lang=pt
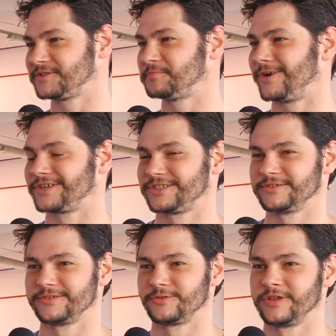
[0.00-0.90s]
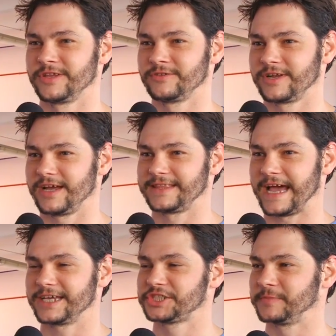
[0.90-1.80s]
do esporte. Eu tô andando na
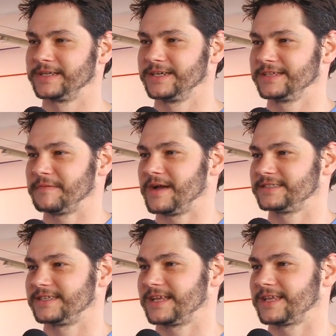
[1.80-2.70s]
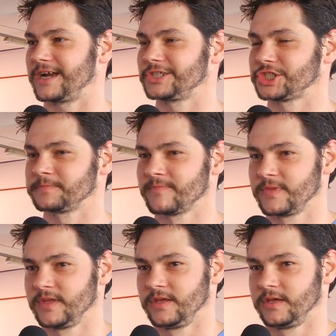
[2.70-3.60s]
TAG de manhã e na Master à tarde.
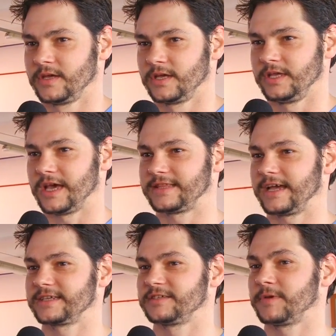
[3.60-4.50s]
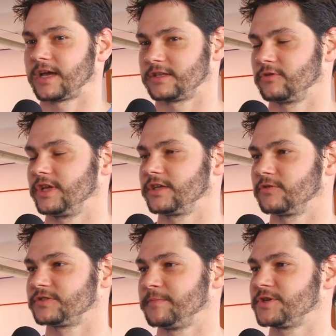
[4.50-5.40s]
E a TAG é uma categoria que
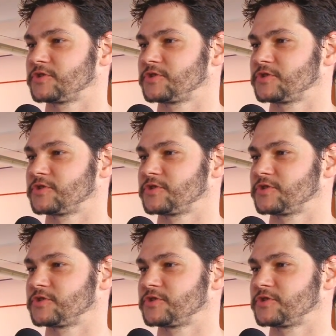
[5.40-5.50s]
eu sempre